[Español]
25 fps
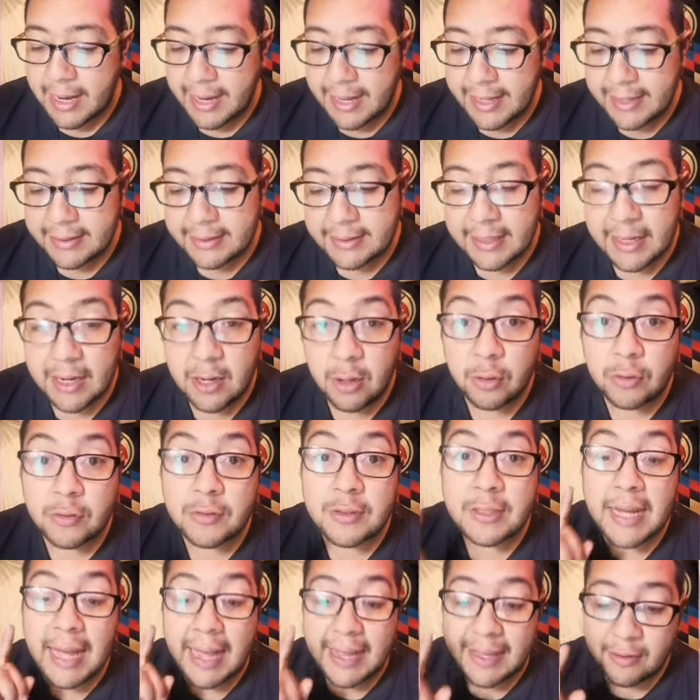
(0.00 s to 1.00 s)
entre
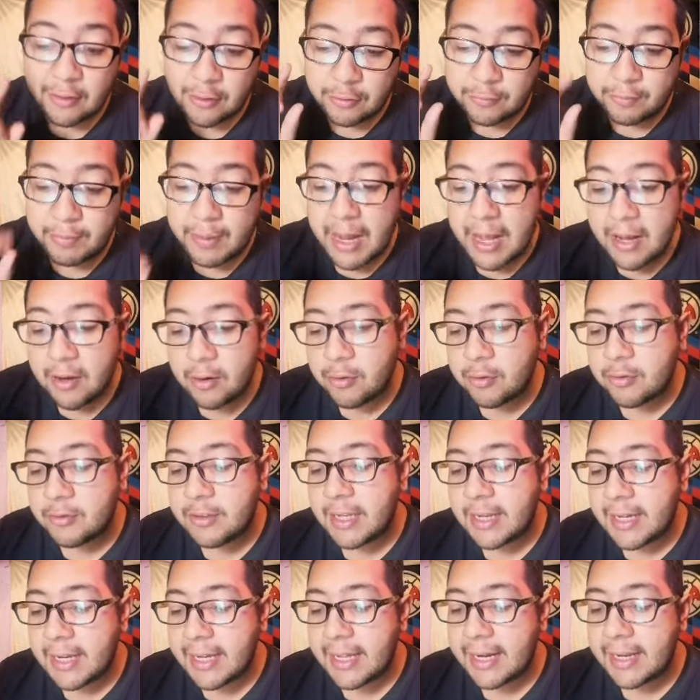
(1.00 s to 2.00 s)
los Gallos Blancos
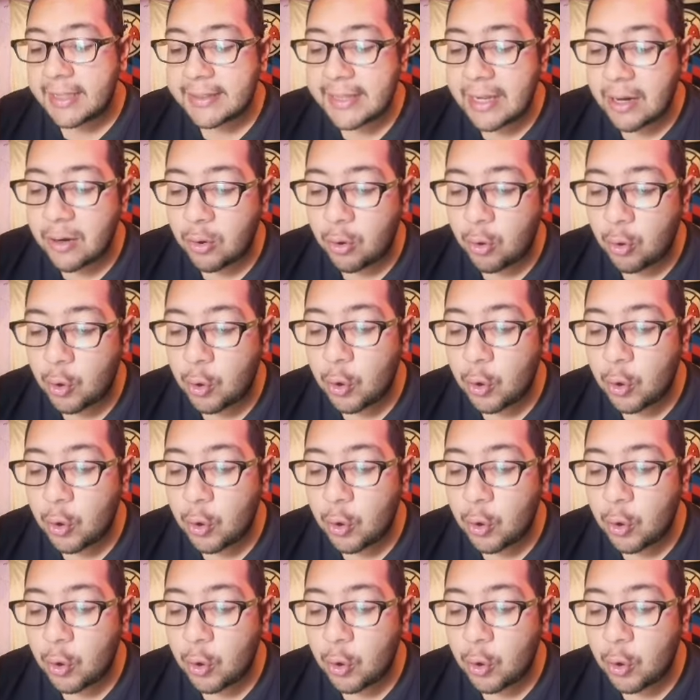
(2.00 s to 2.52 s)
de Querétaro